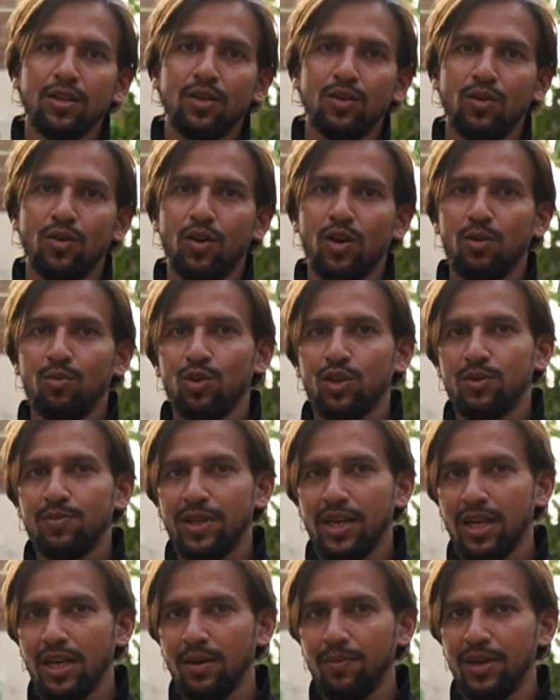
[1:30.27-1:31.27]
तो ऑलमोस्ट
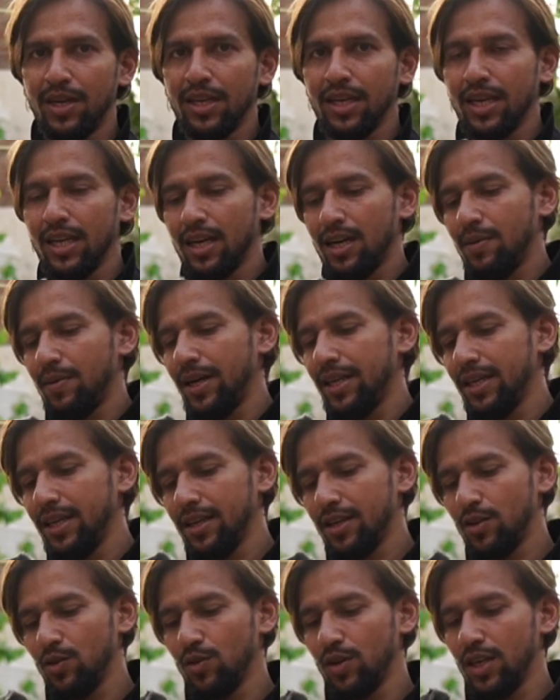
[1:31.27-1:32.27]
मेरे लिए बढ़िया लगा भाई
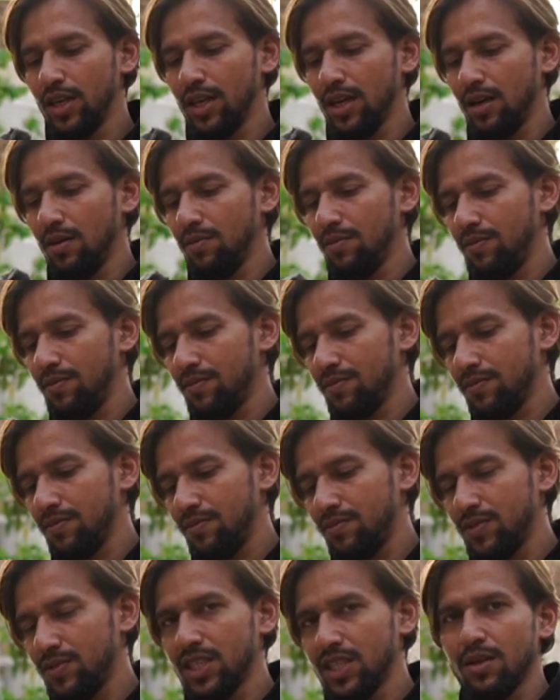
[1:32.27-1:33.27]
है क्योंकि अब
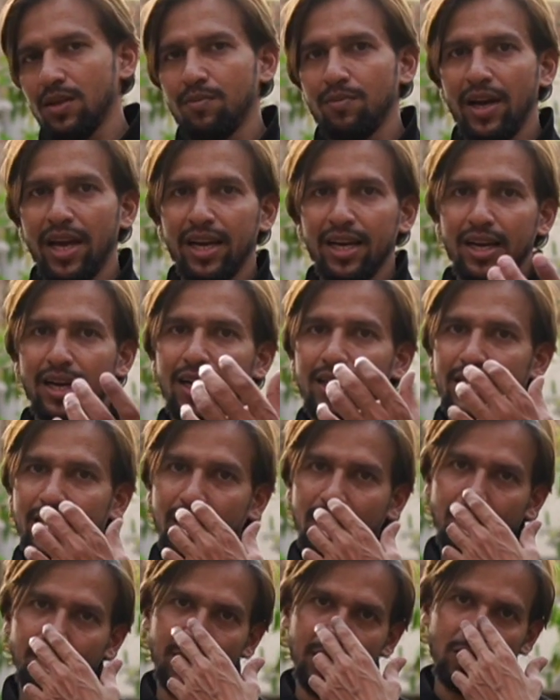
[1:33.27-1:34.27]
जैसे हम माइक लगाते
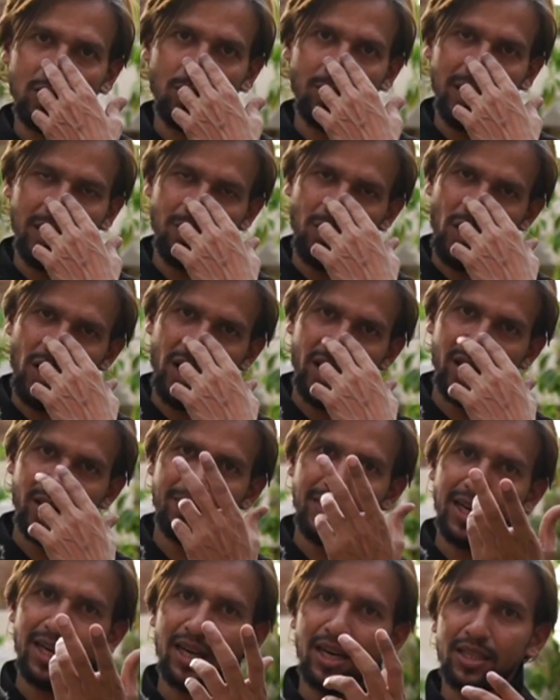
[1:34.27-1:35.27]
हैं अपना जो मेरा बॉय होगा
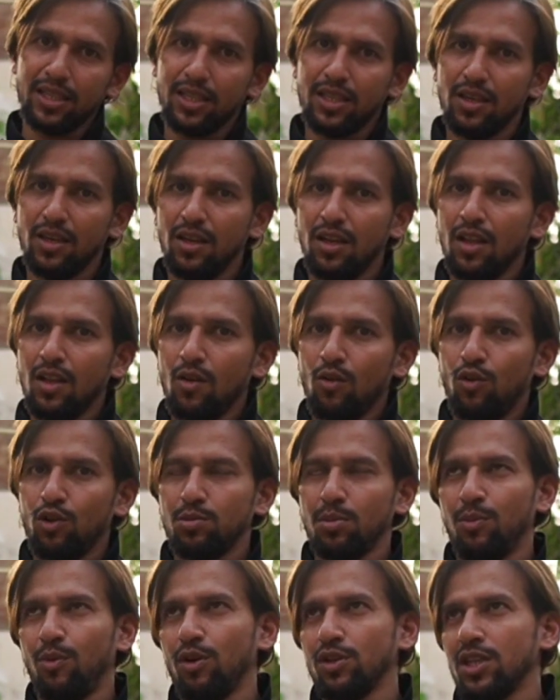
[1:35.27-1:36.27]
मैं लगाता था
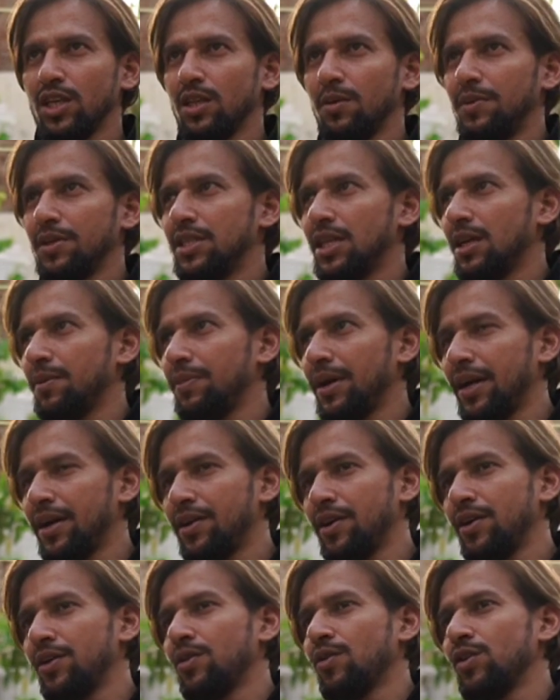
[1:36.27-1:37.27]
उसमें बहुत ज़्यादा पीछे की
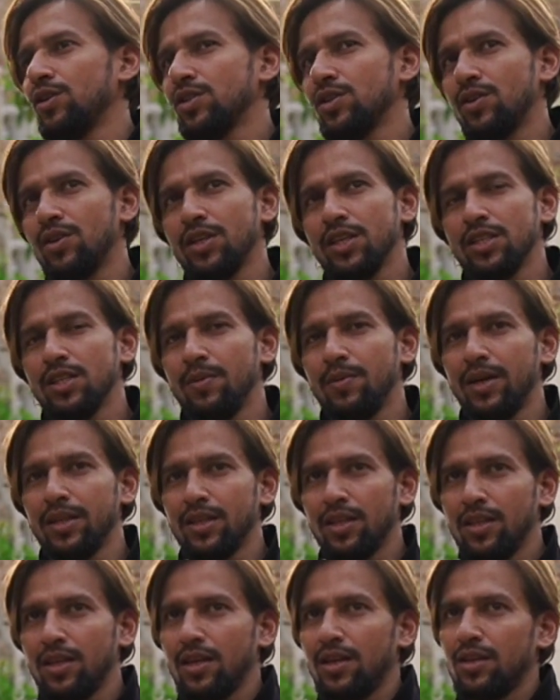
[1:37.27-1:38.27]
बैकग्राउंड नॉइज़ और ये सब
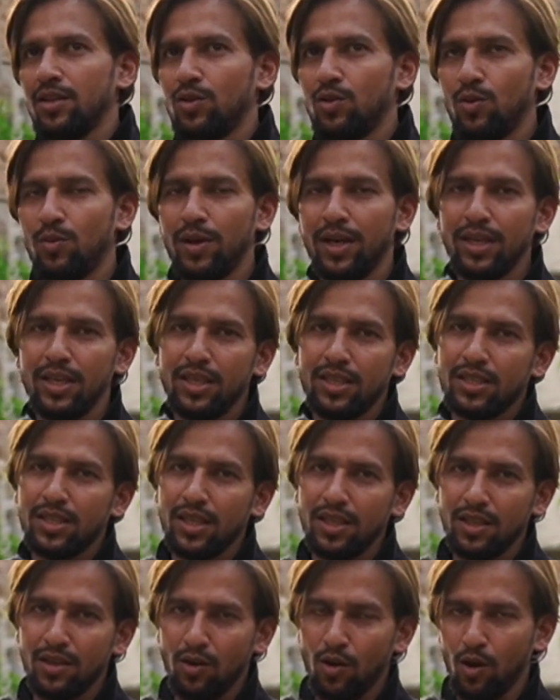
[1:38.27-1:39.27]
आता था तो भाई इसके
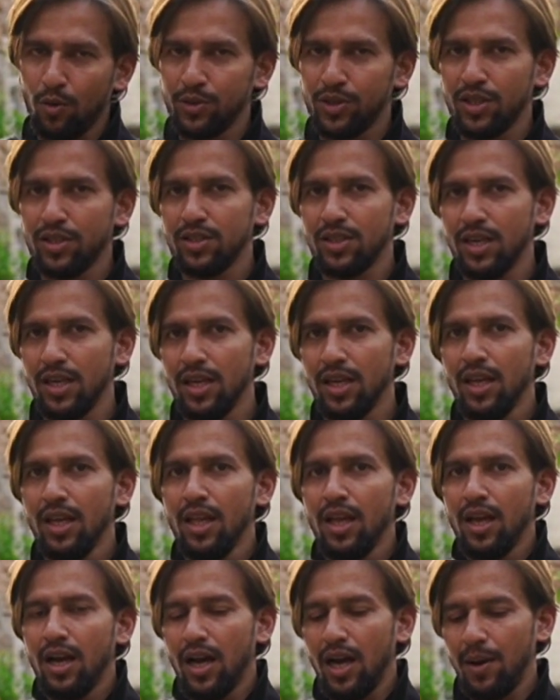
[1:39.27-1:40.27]
अंदर ऑप्शन हैं
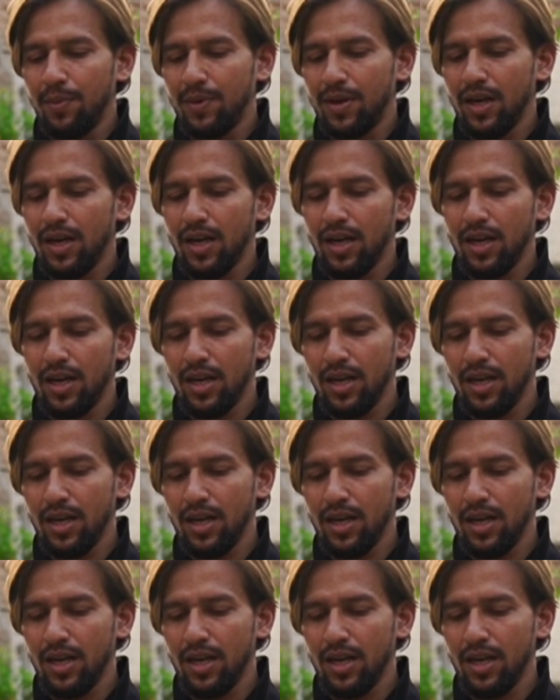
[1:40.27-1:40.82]
आपका